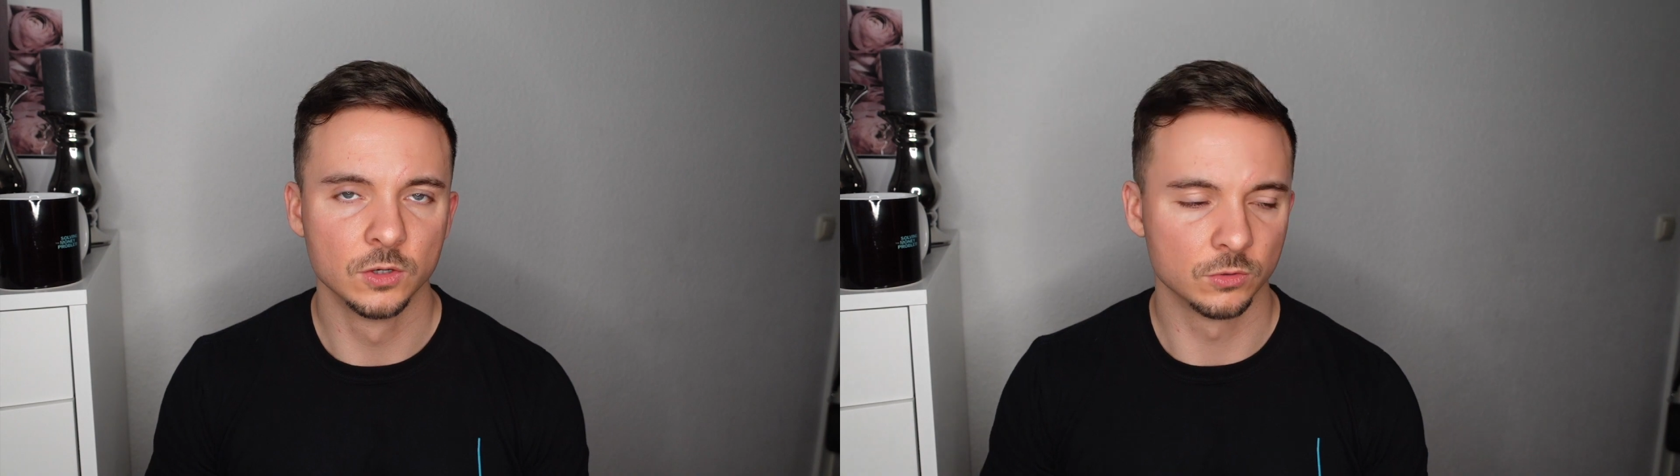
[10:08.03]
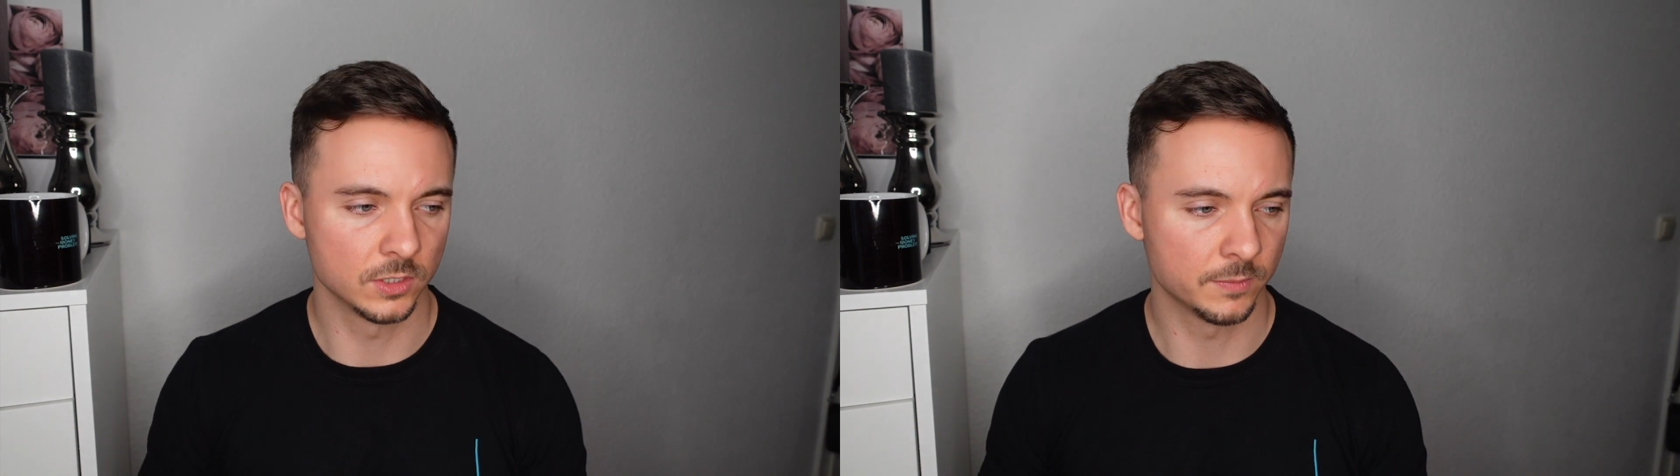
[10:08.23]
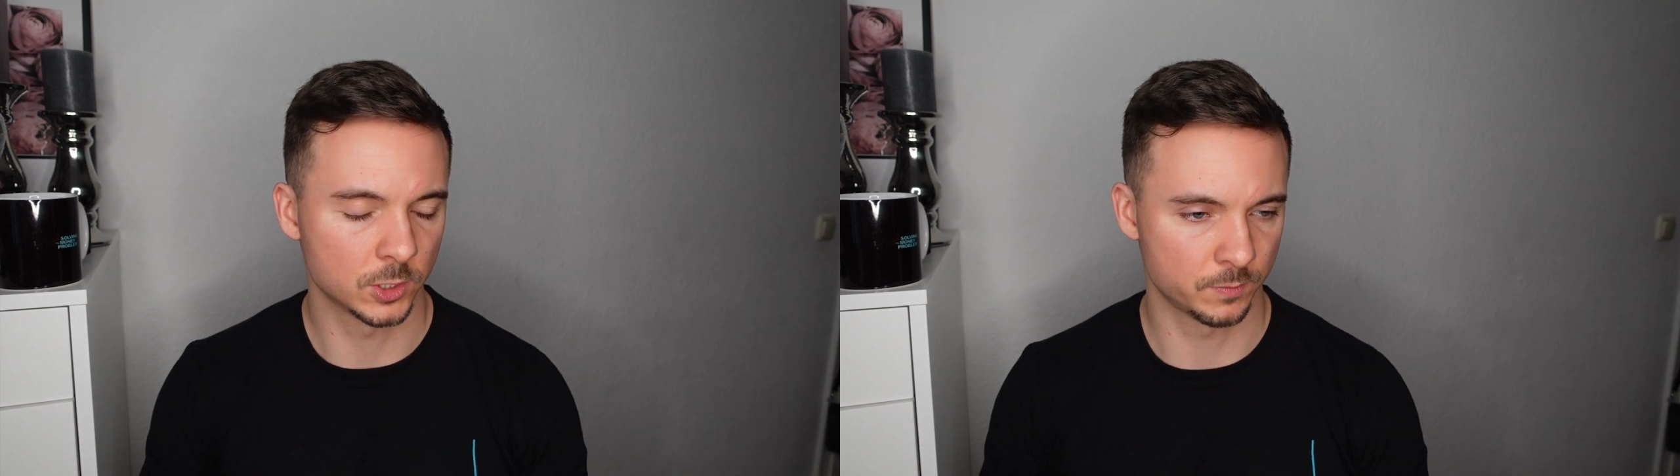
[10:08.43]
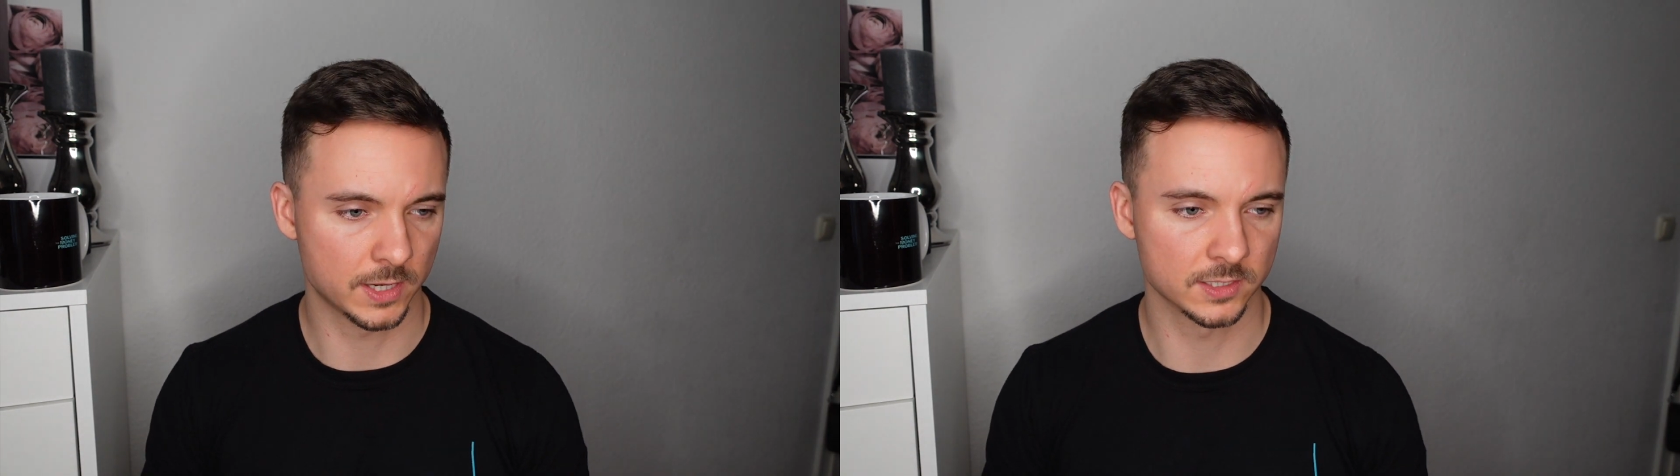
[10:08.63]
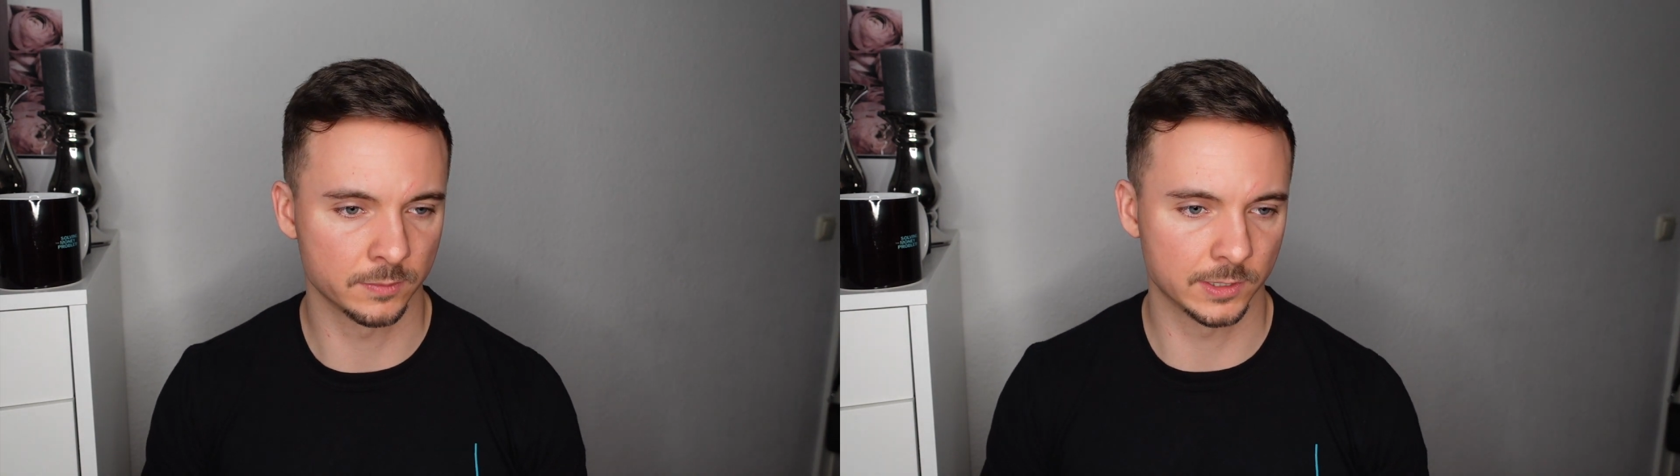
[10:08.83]
und immer
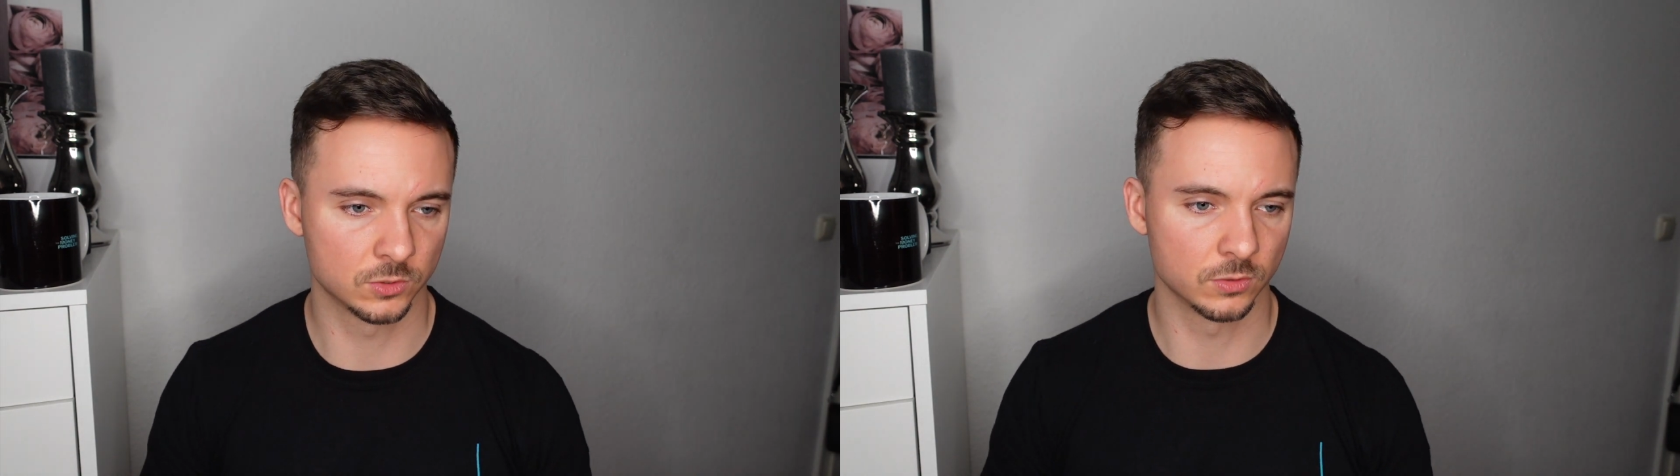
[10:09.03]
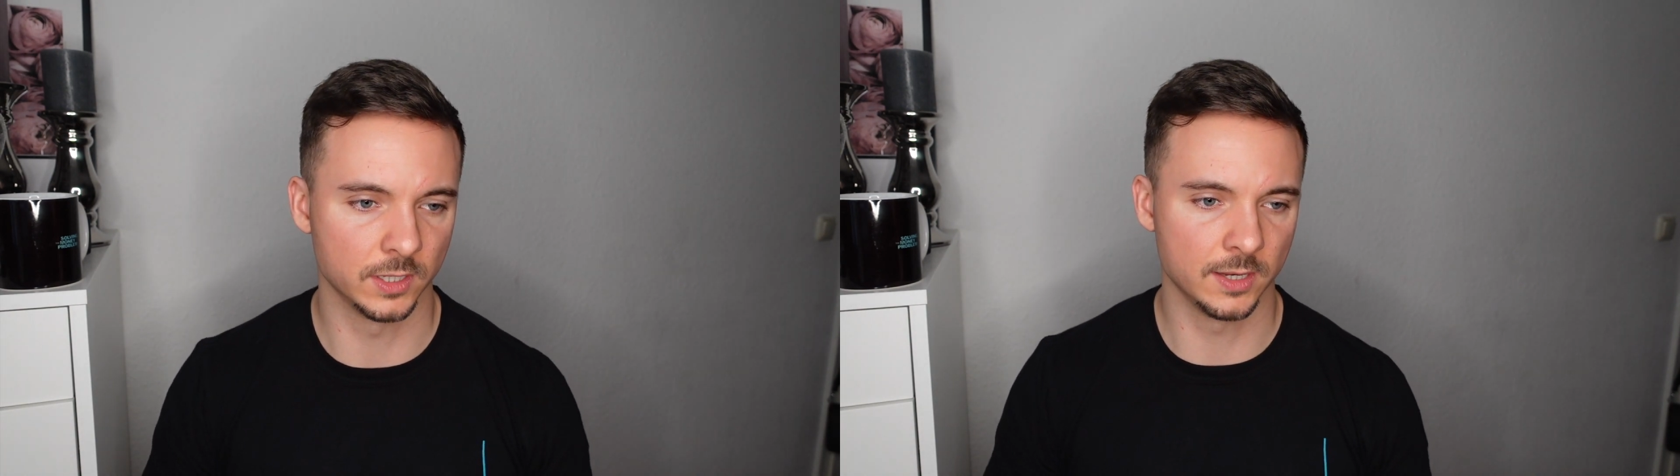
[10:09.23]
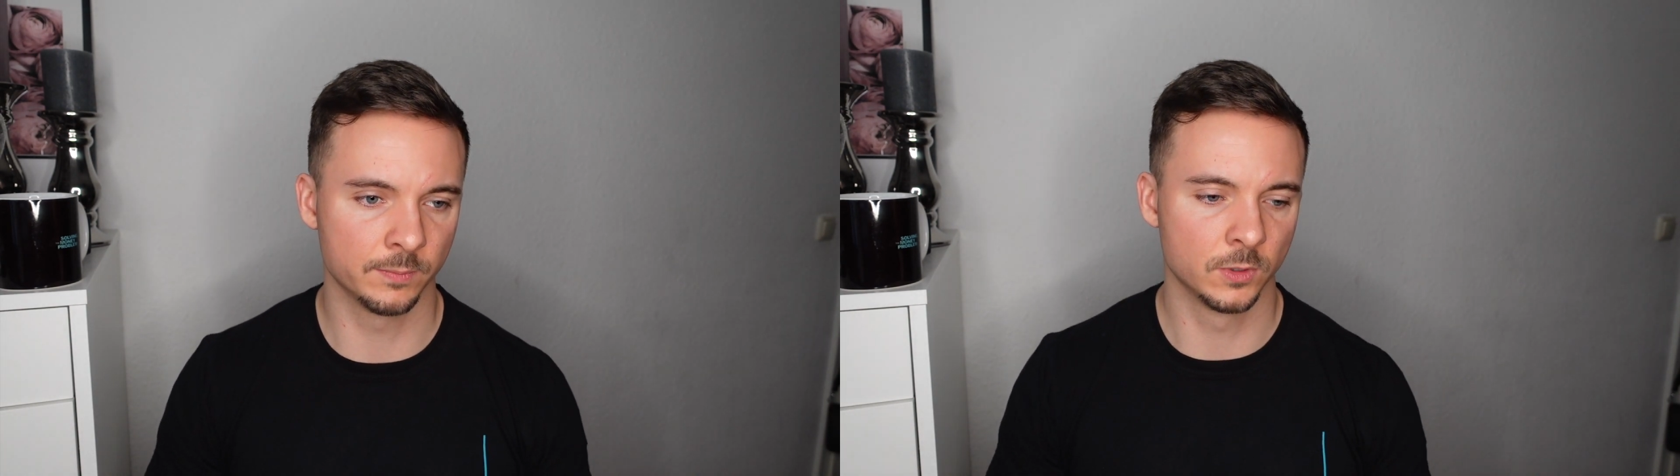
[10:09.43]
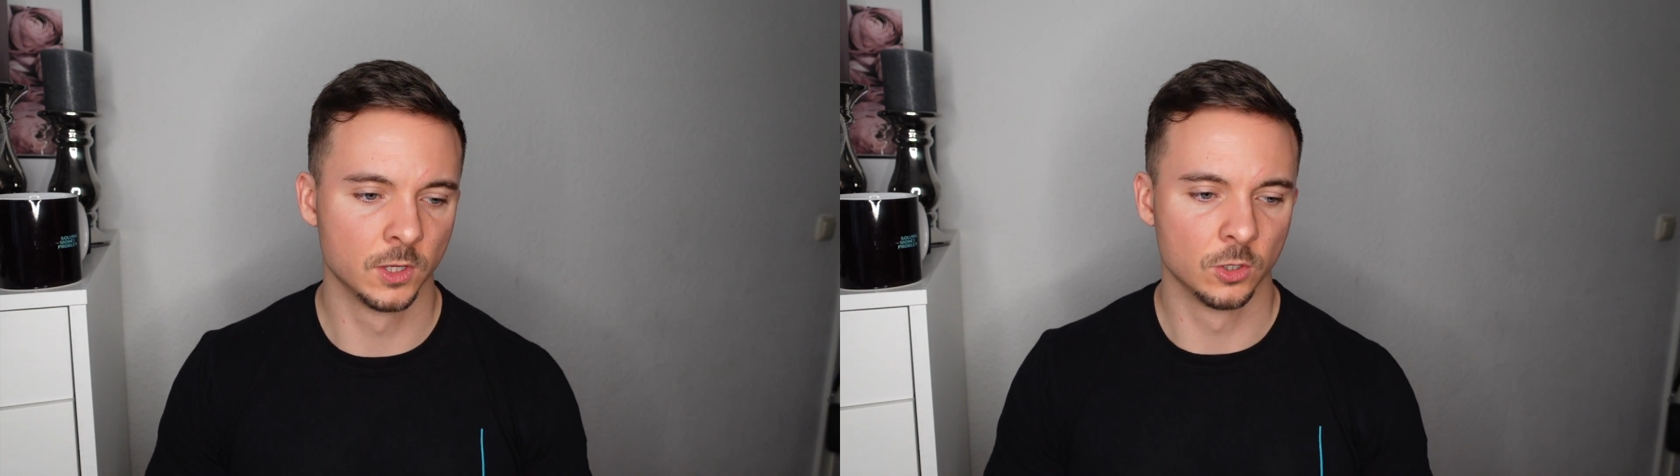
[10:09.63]
sparsamer zu leben,